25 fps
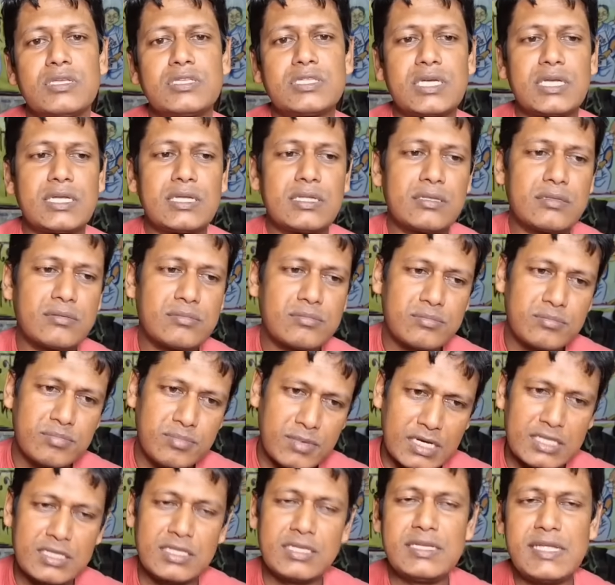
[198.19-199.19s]
যে
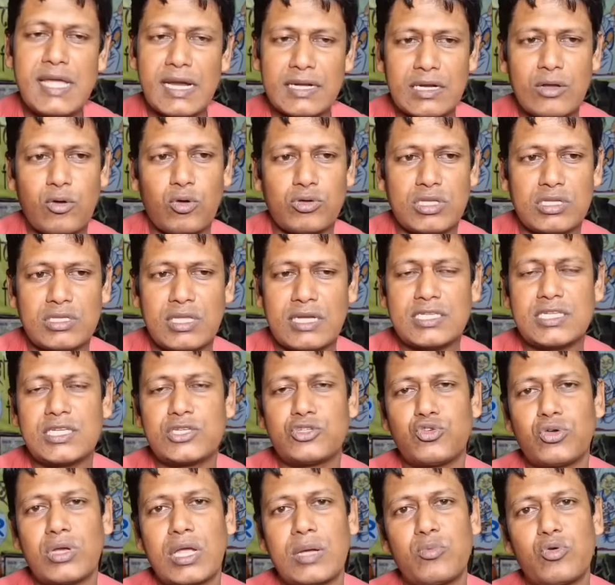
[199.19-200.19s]
মানে তিনি একটা কথা তার
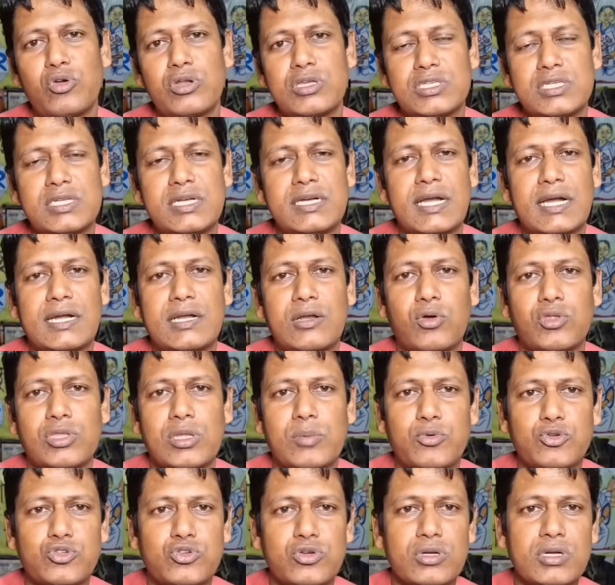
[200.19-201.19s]
শিষ্যকে বলেছিলেন একটা
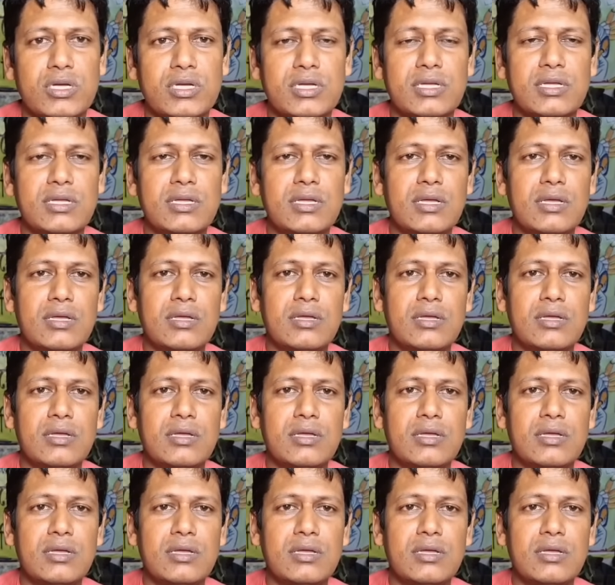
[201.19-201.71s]
কথা প্রসঙ্গে